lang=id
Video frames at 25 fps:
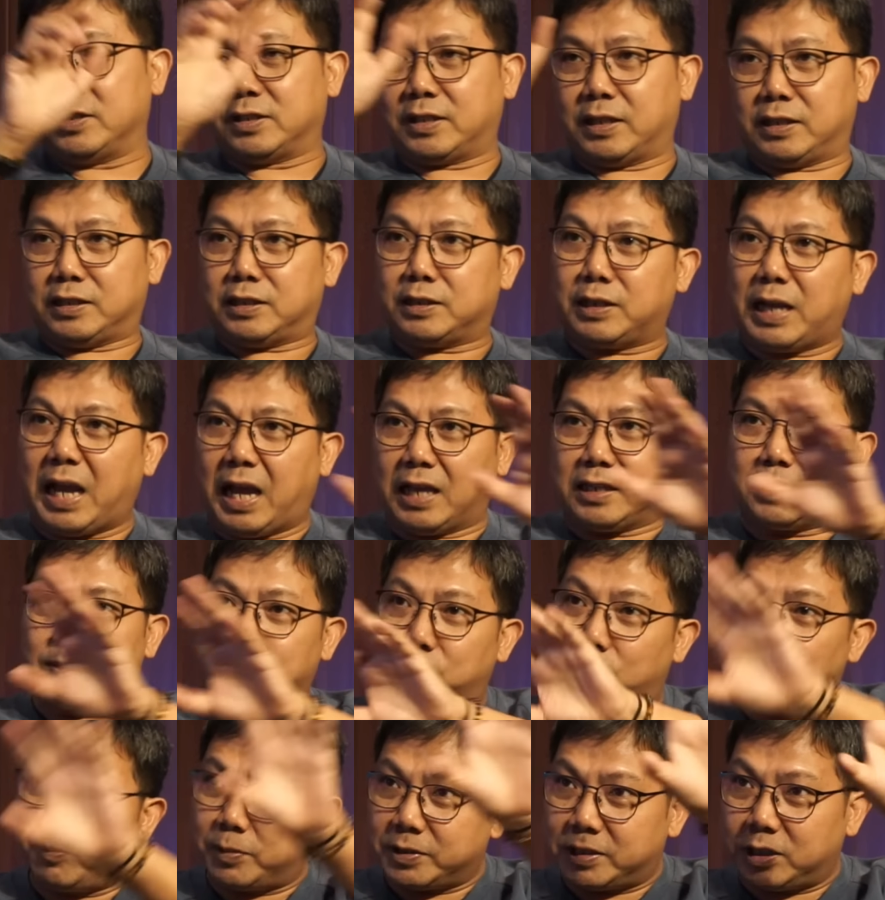Enggak,
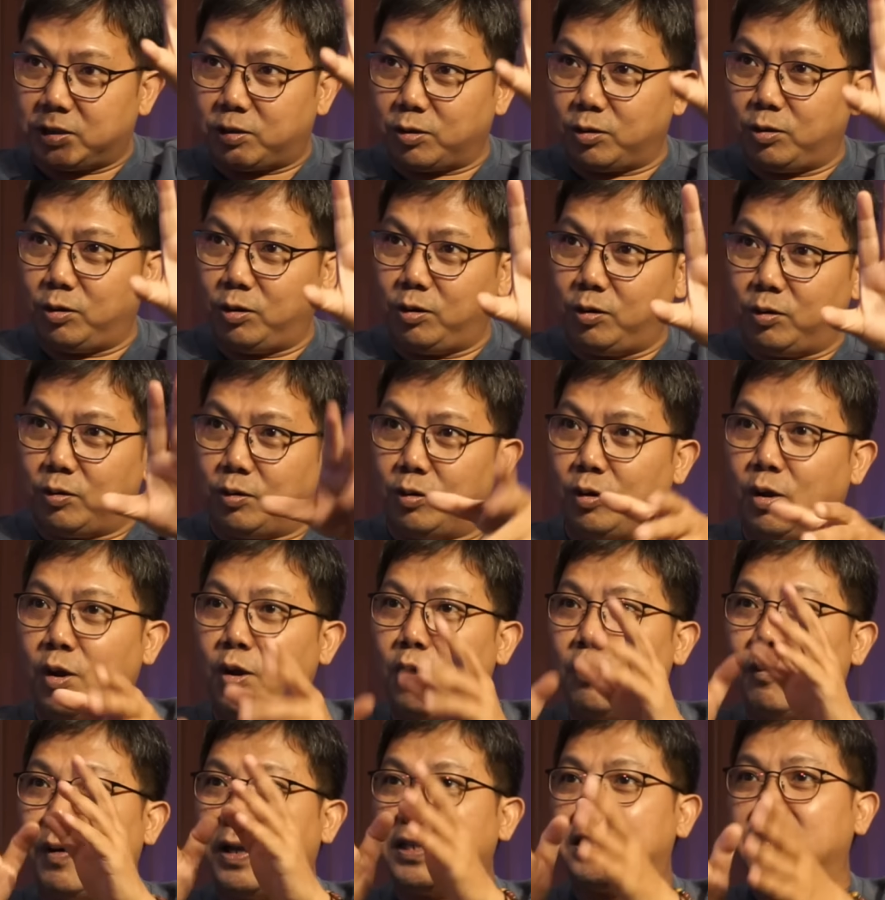sebelum ke situ dulu. Nah.
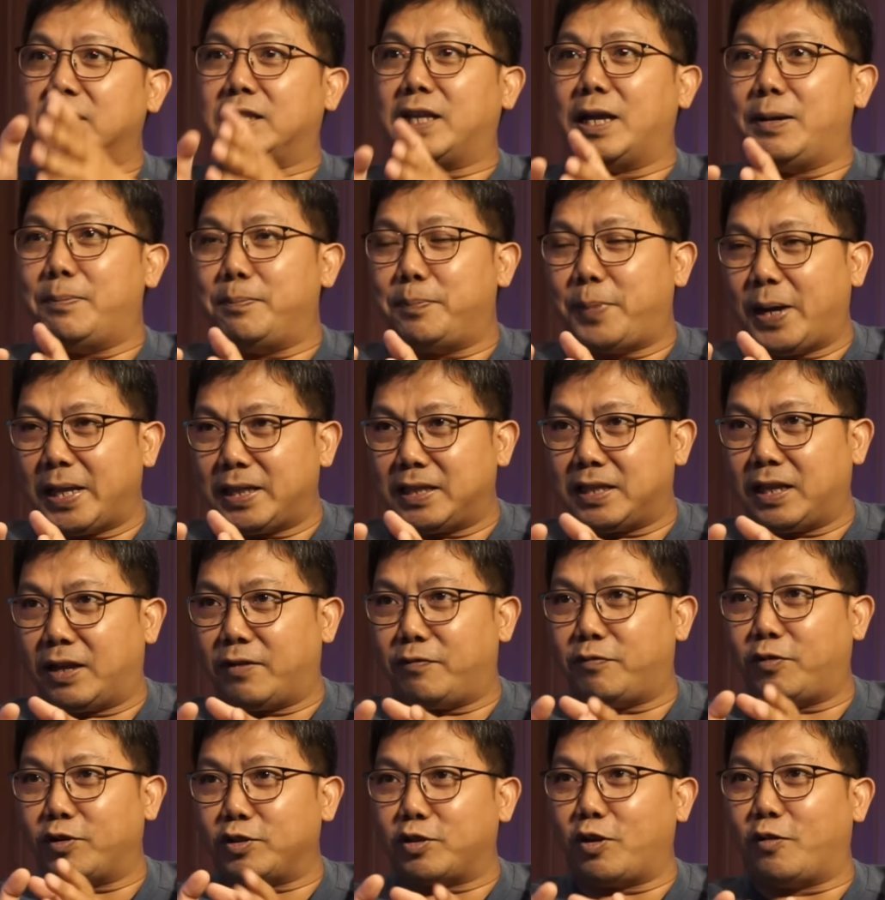Wasit keempatnya,
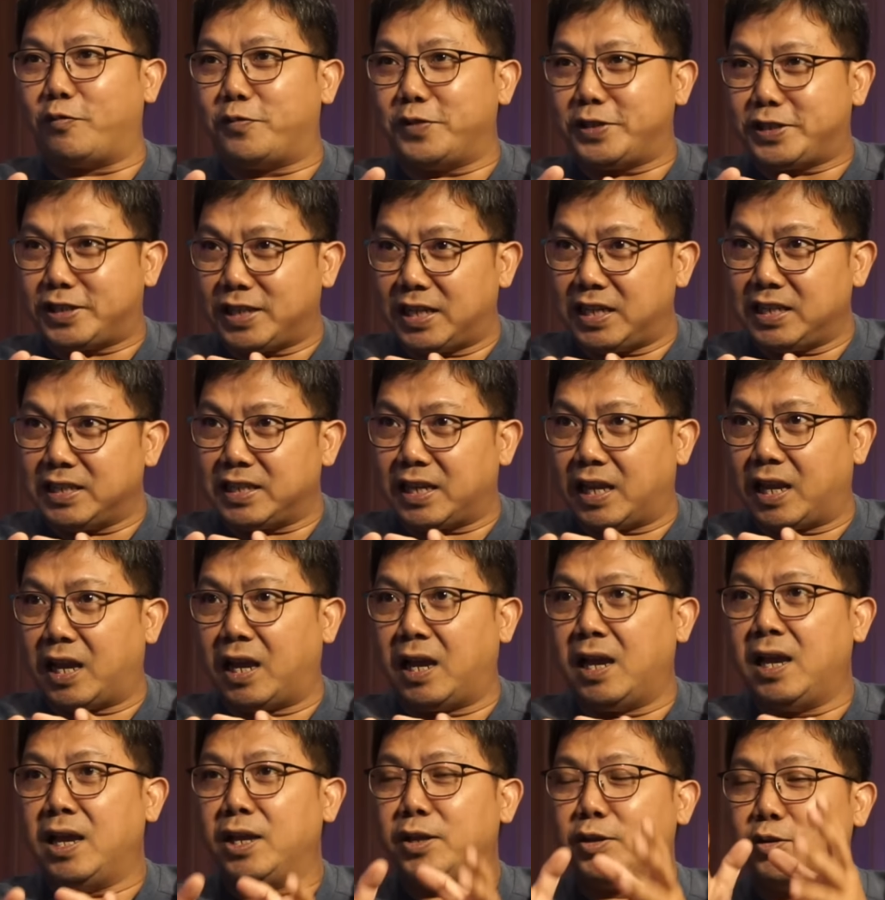vote officialnya
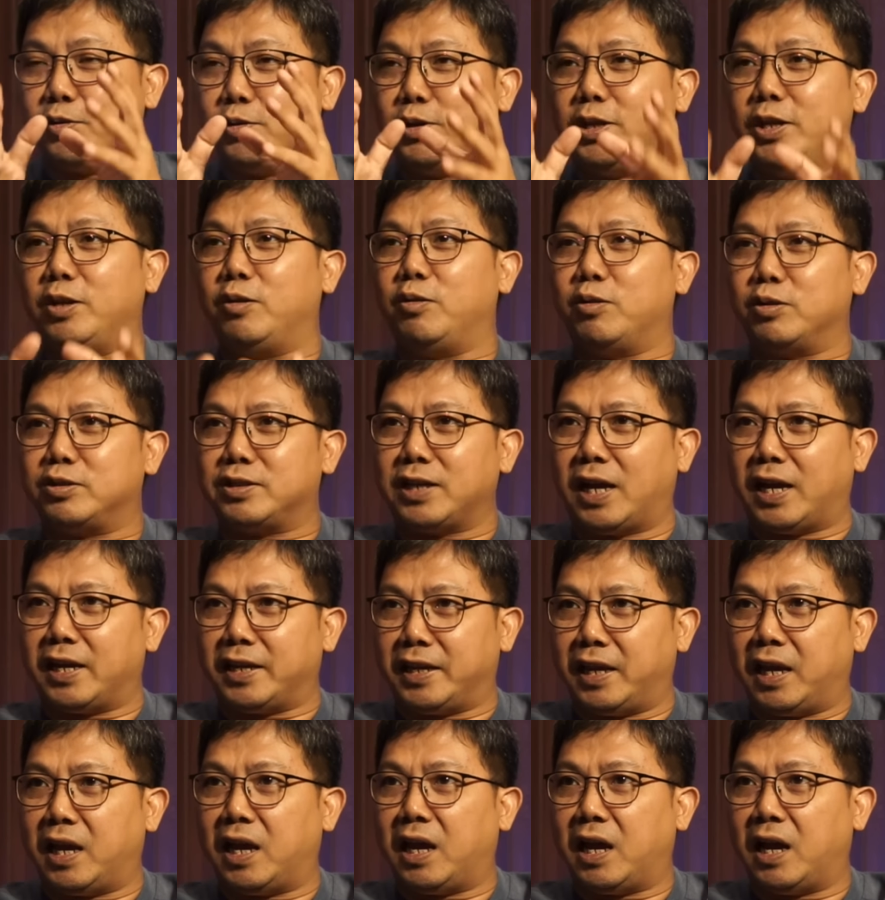hmm. Yudi Nur
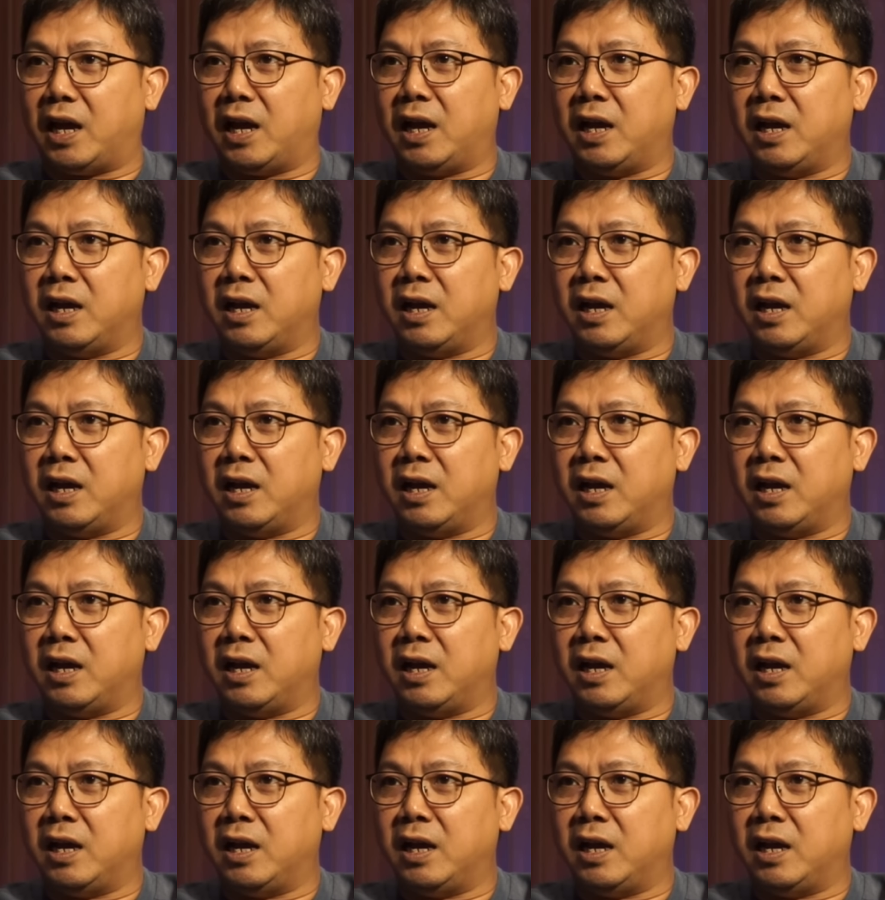Cahya.